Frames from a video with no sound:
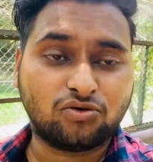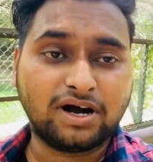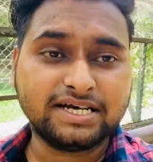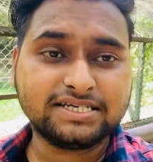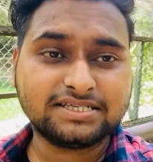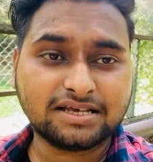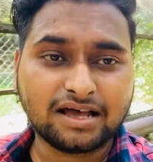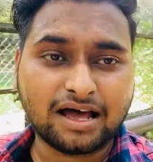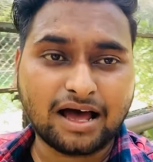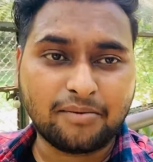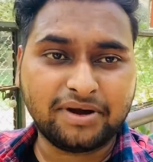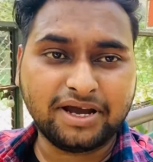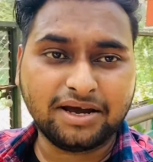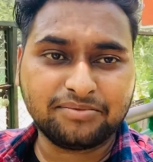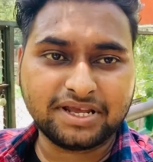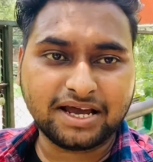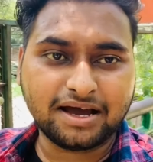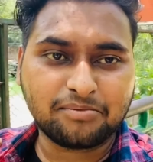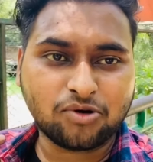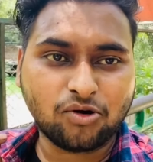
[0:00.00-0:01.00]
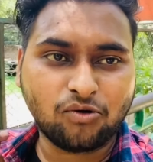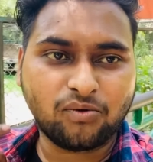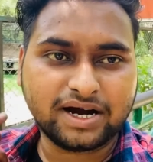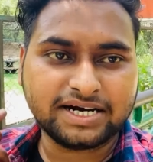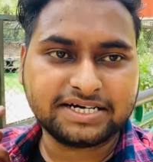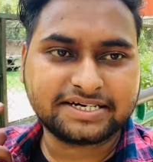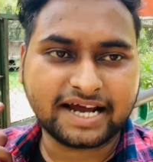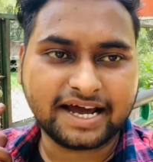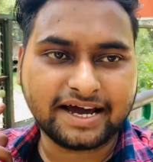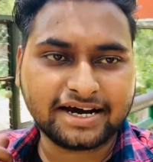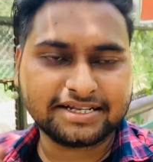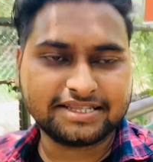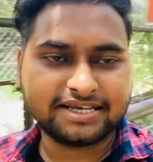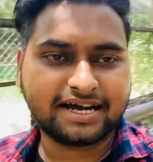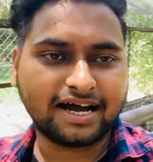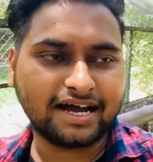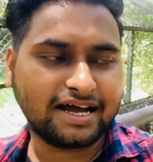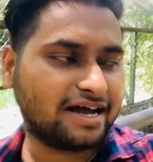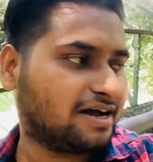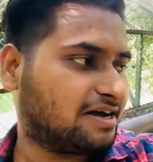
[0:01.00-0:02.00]
गाइस अभी हमने आपको वाइट टाइगर
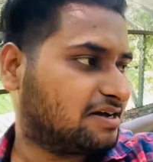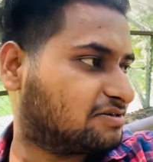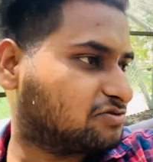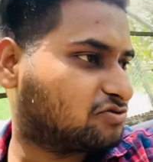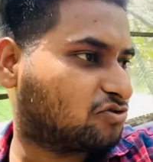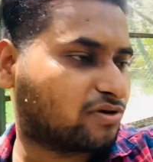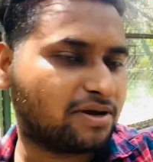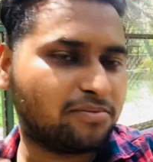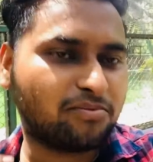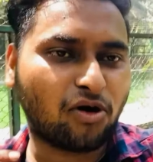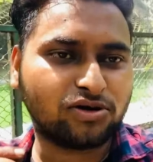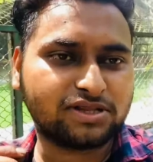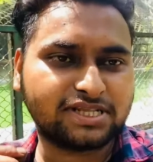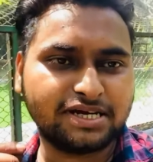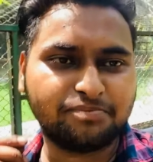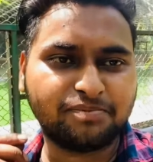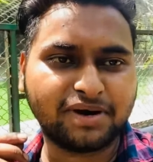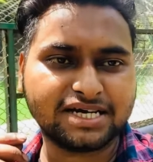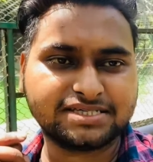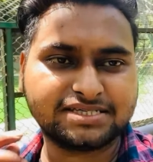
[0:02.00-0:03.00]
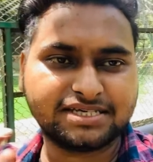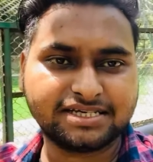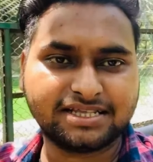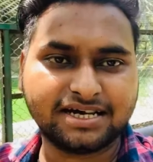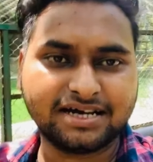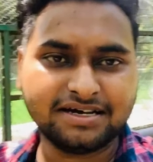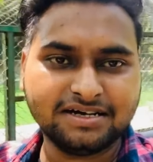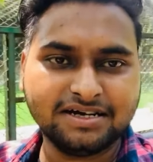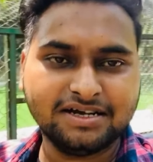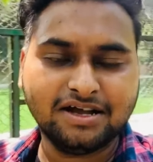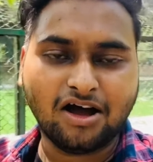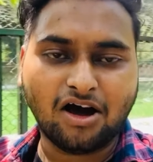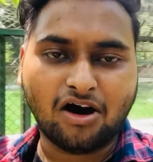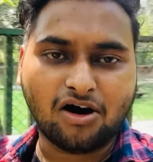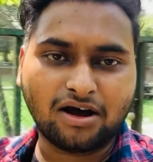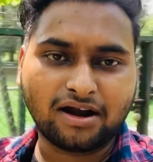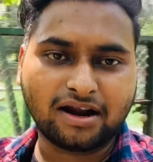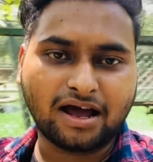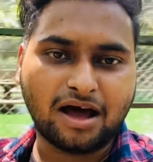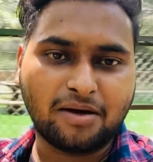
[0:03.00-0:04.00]
दिखाया जो कि बहुत ही पास से था
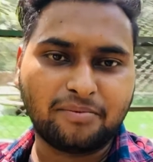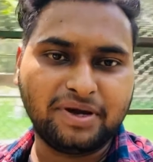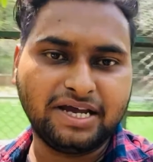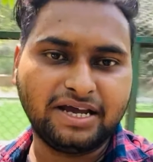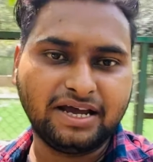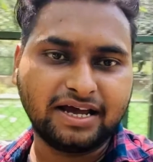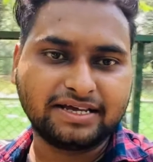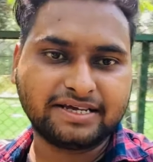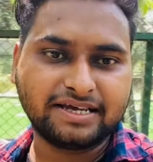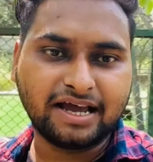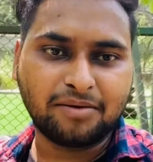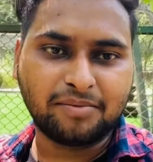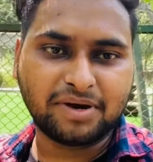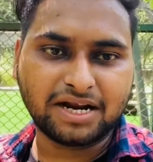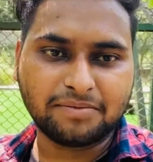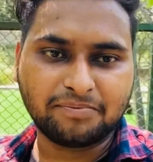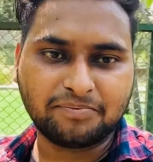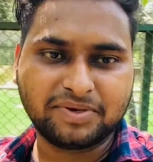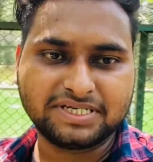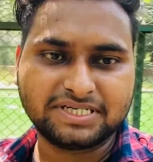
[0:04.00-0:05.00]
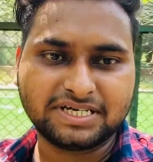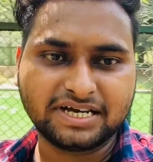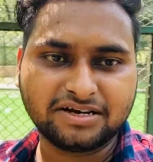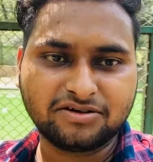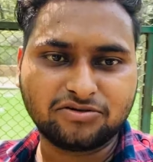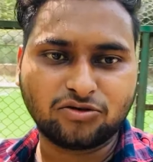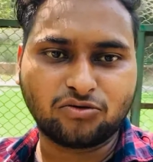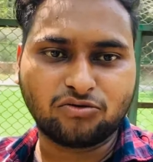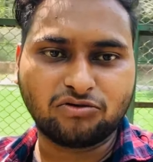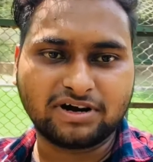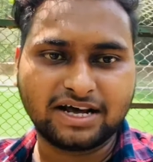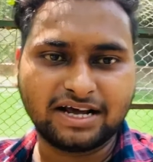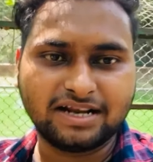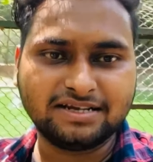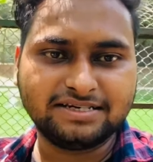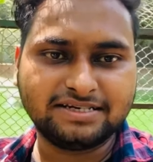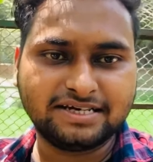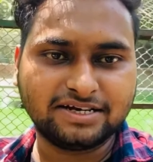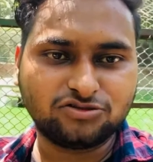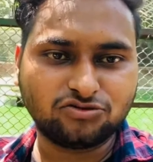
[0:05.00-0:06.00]
और अभी हैं ये हमारे पीछे
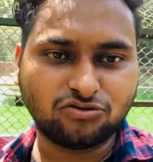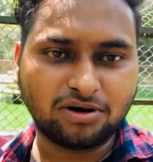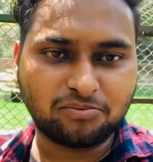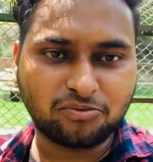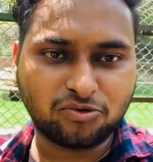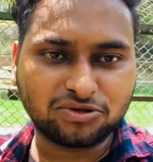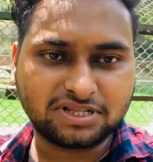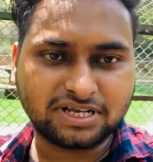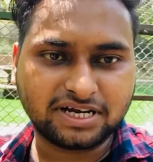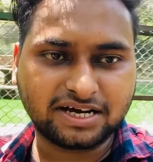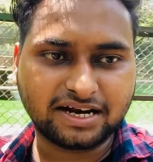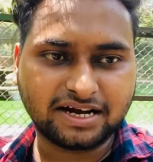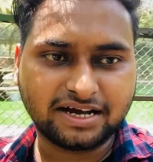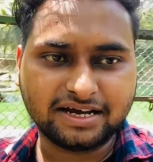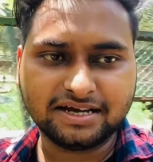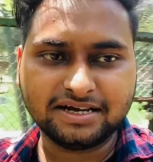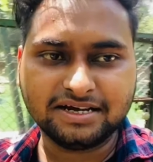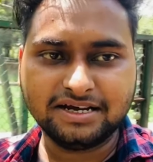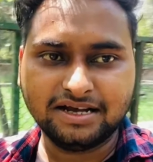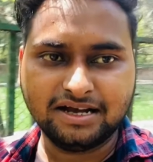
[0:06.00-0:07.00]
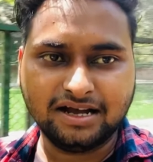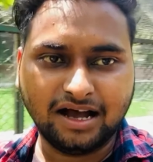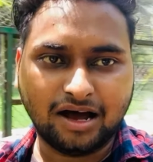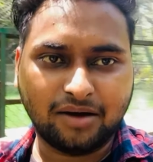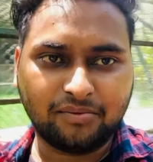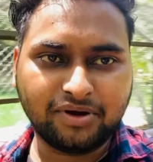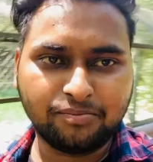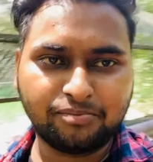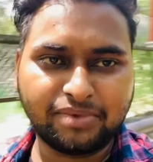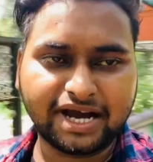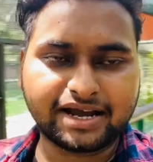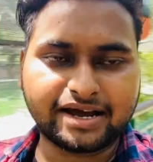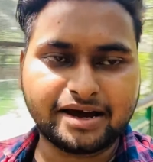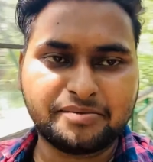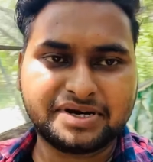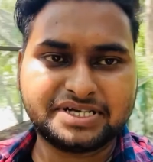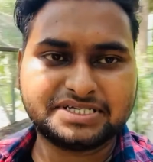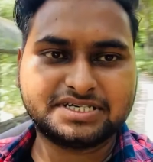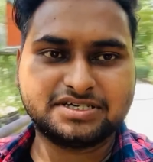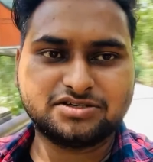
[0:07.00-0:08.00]
क्रोकोडाइल ये जो आपको दिख रहा है अभी हम बैक
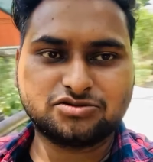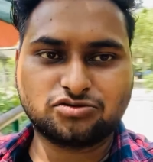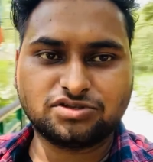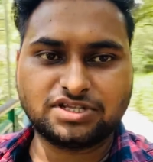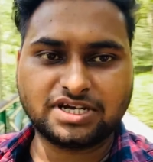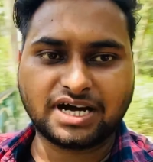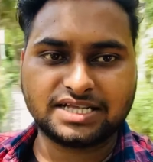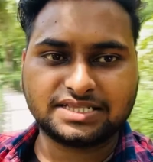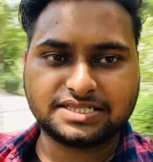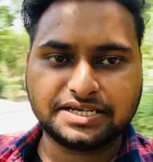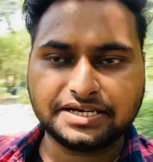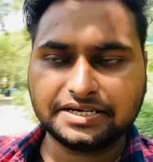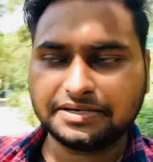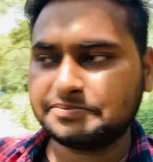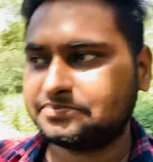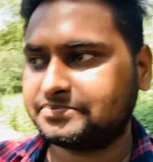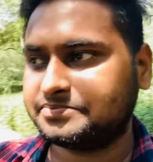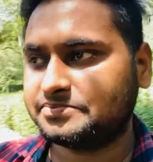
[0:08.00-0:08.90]
कैमरे से इसको दिखाते हैं